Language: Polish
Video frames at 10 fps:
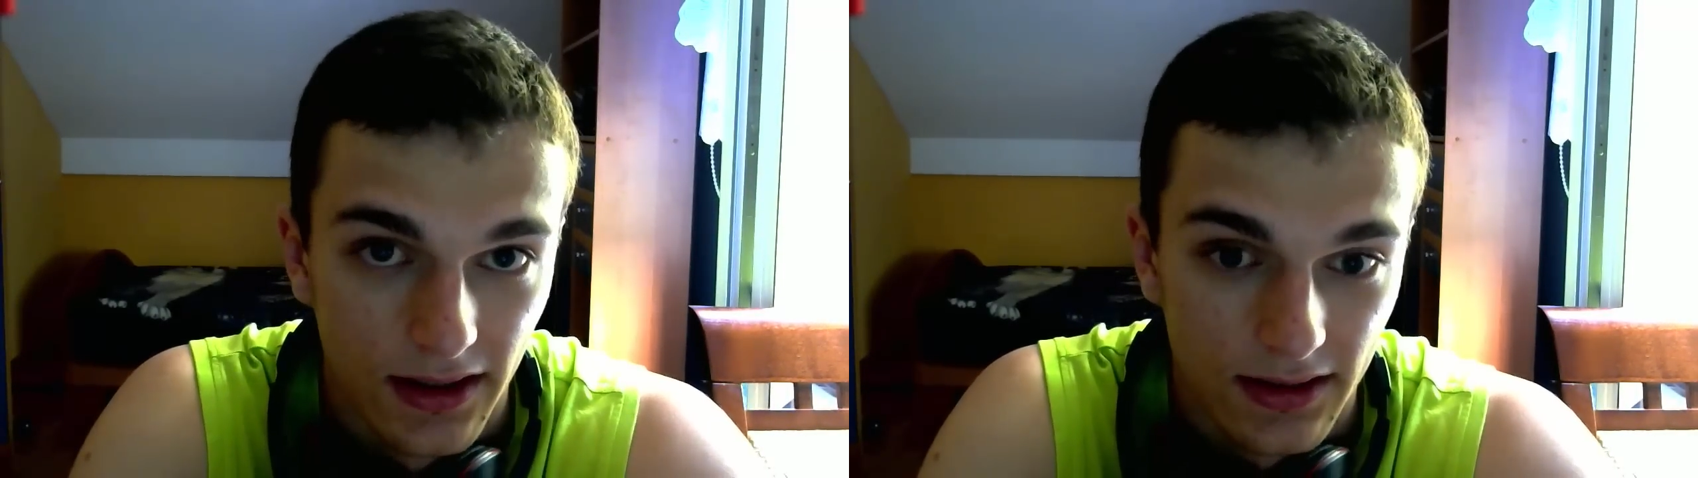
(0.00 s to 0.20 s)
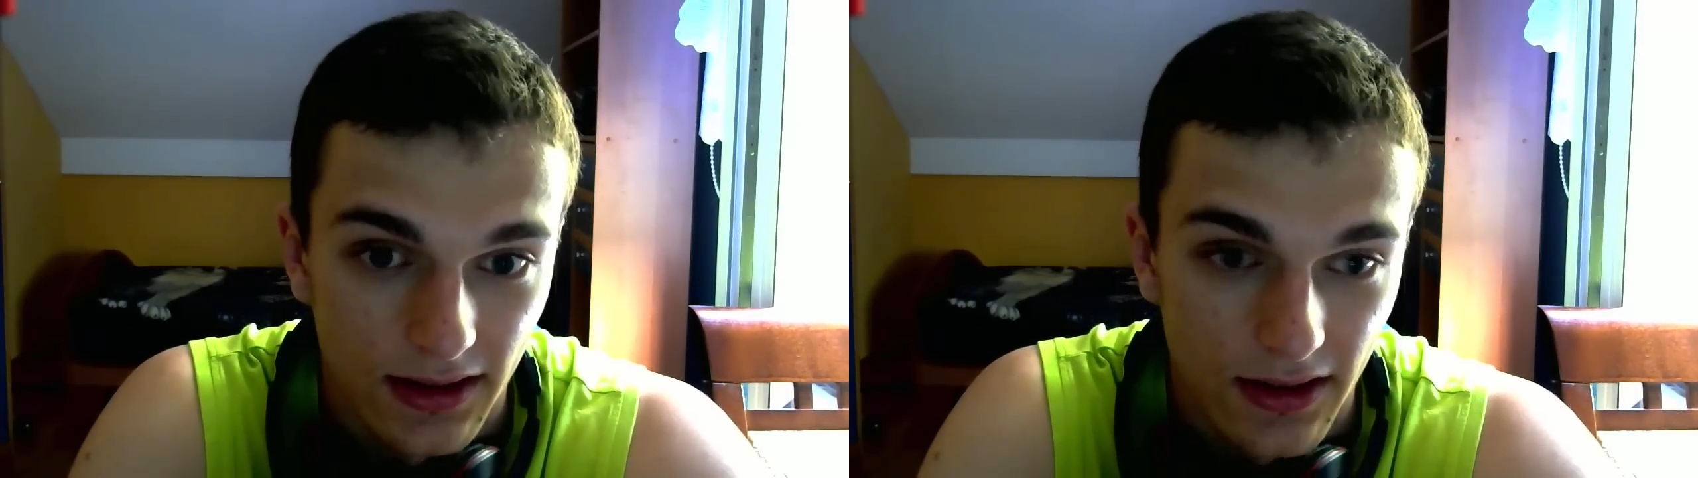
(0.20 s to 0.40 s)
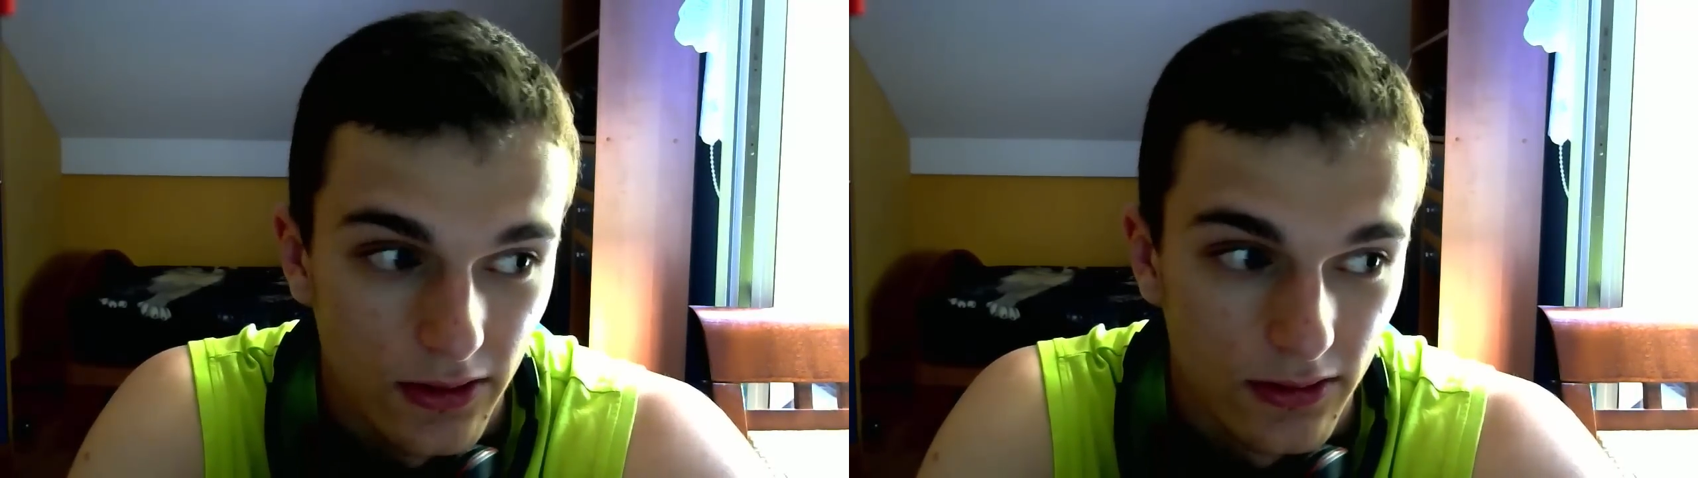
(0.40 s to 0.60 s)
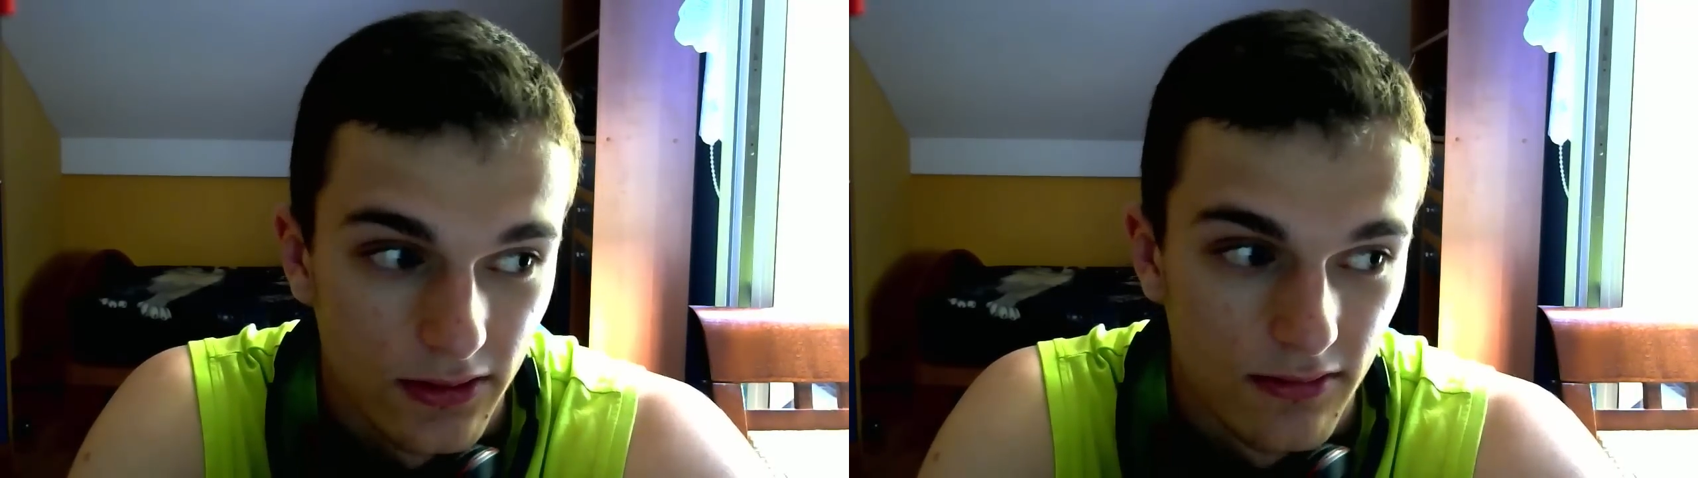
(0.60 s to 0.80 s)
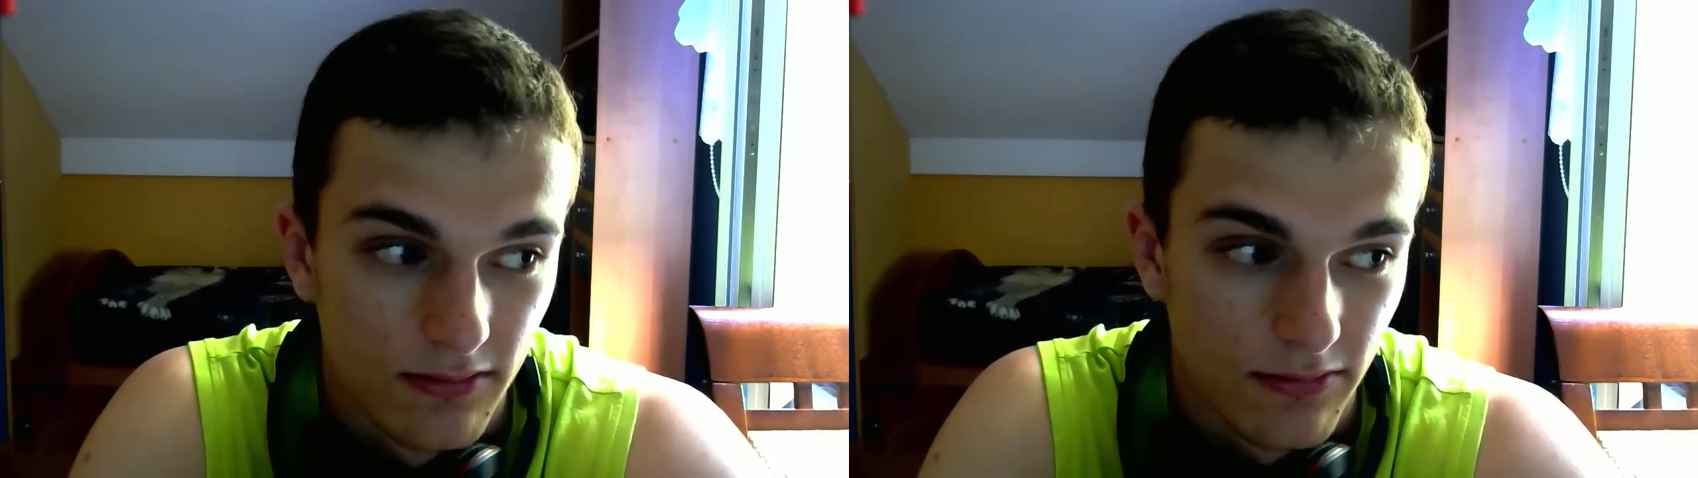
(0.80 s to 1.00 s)
dlatego
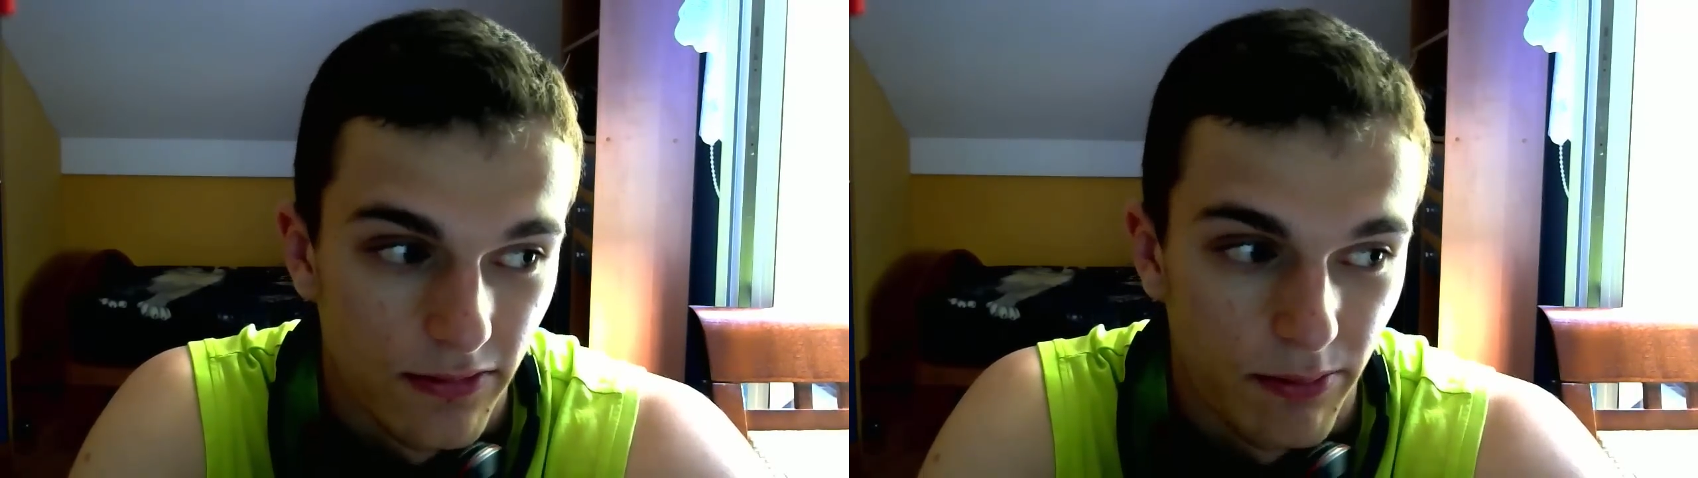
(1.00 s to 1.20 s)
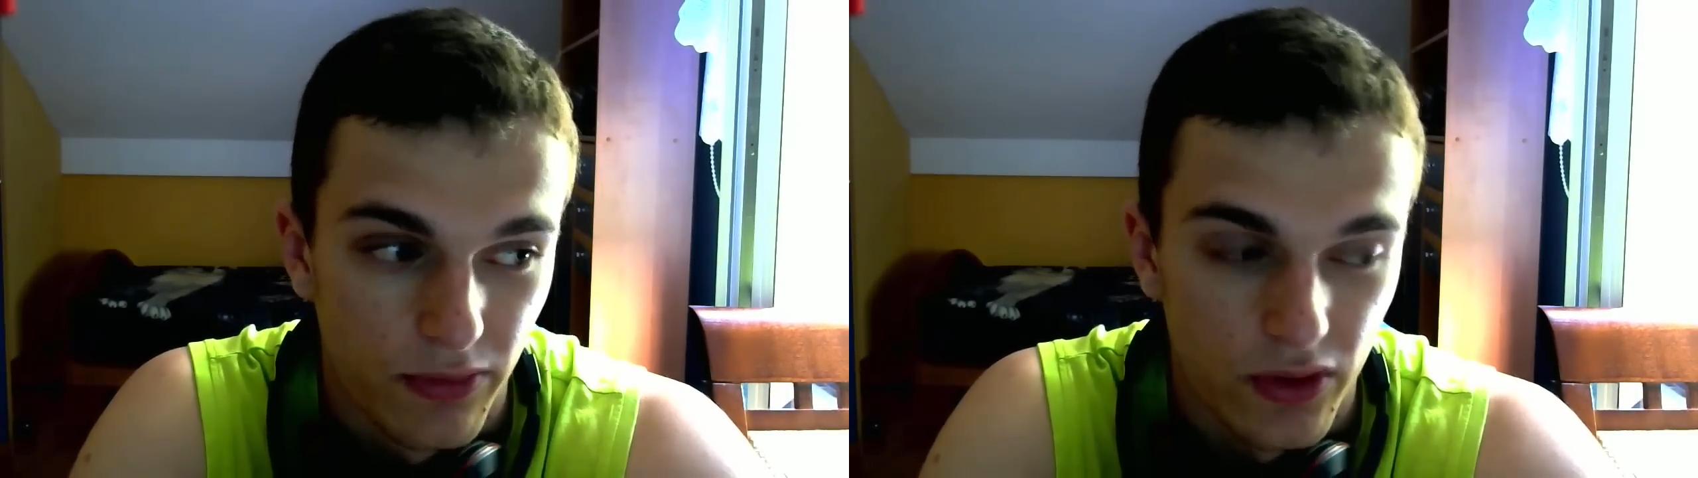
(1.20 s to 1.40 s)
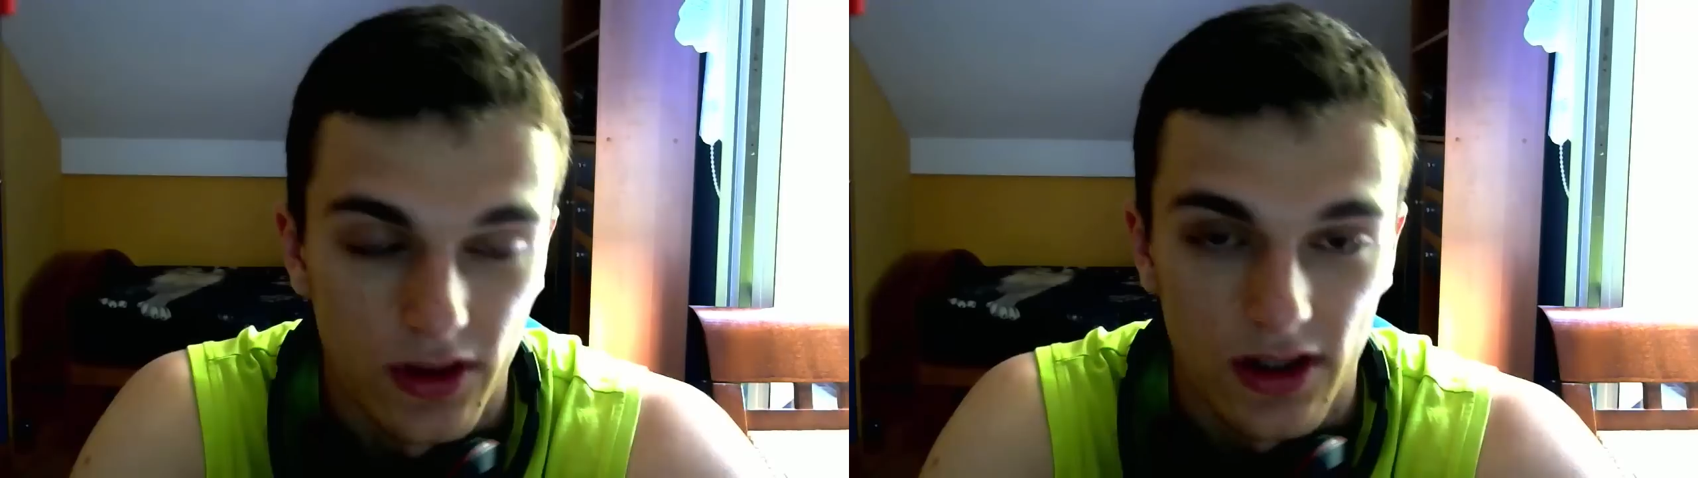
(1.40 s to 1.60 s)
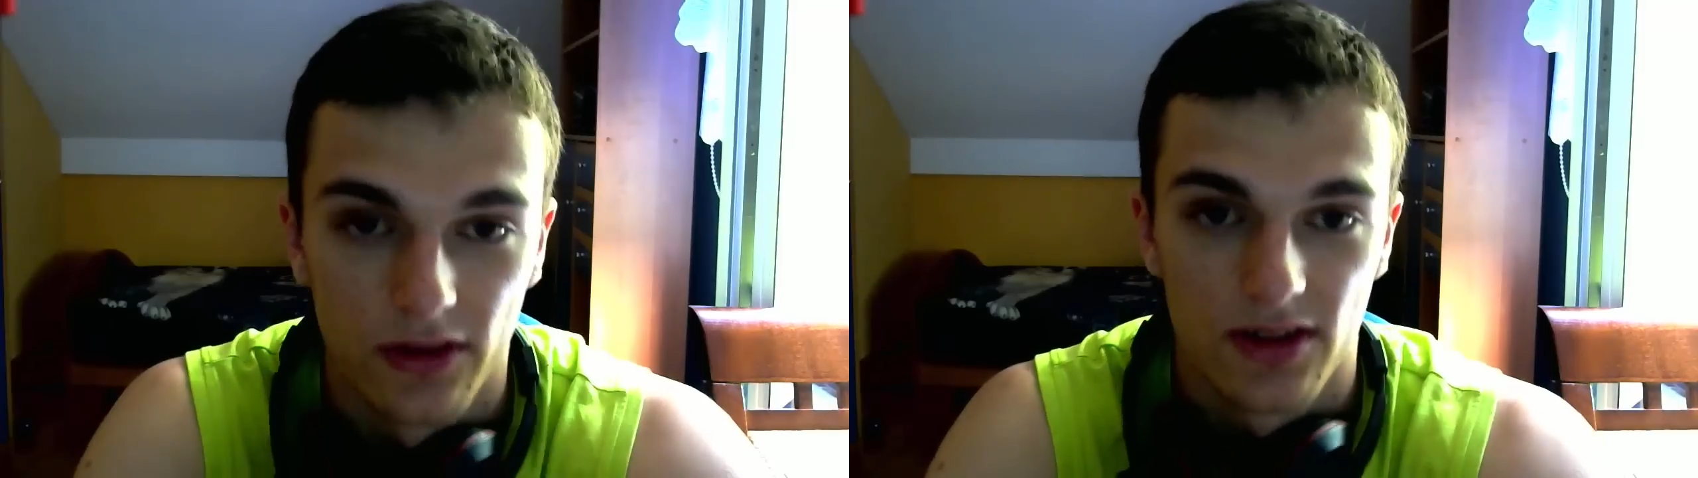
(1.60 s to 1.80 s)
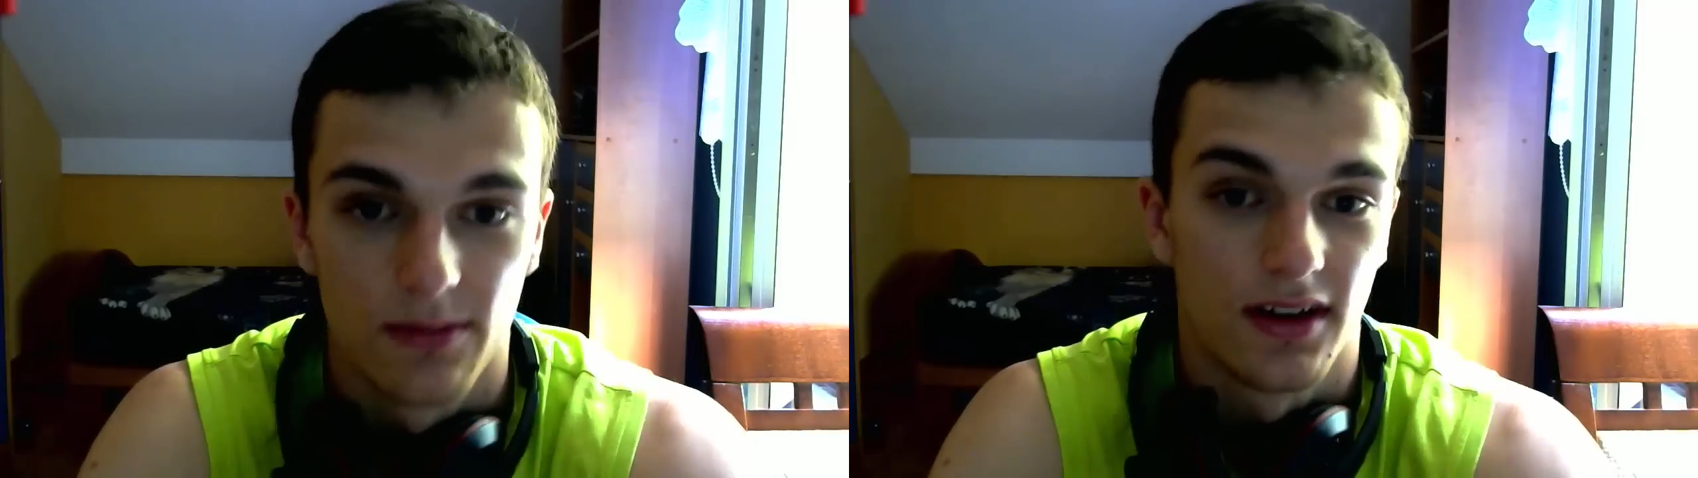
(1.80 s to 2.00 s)
wczoraj
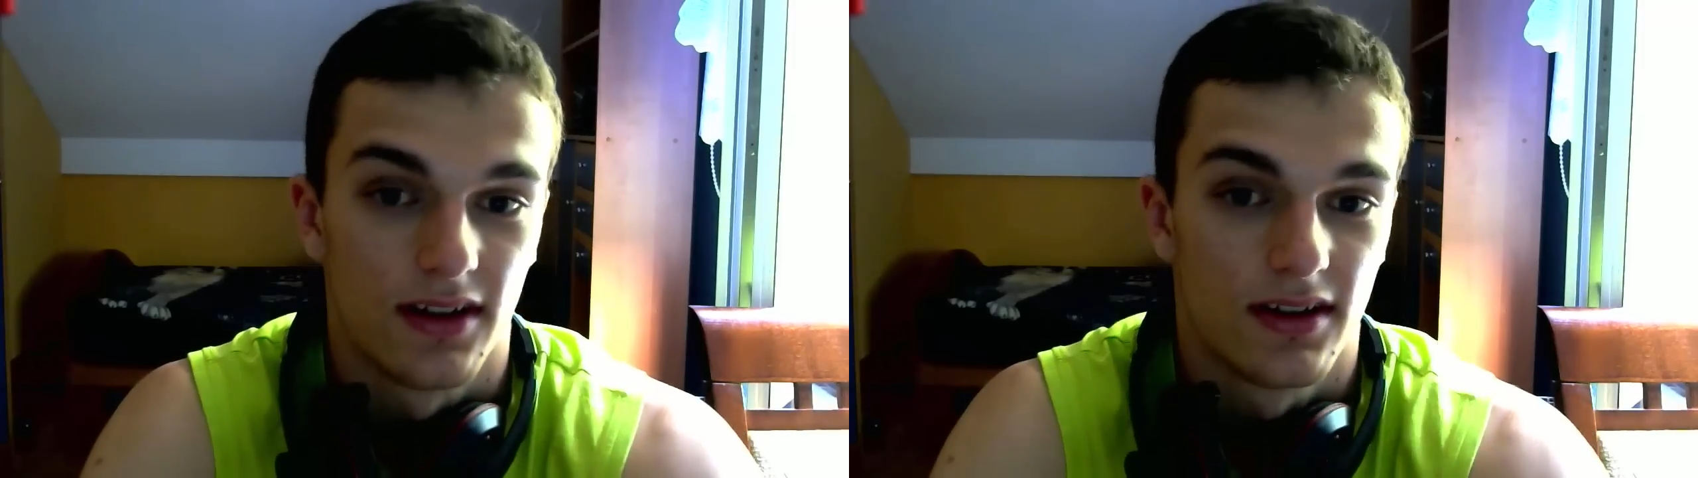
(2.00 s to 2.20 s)
trzymałem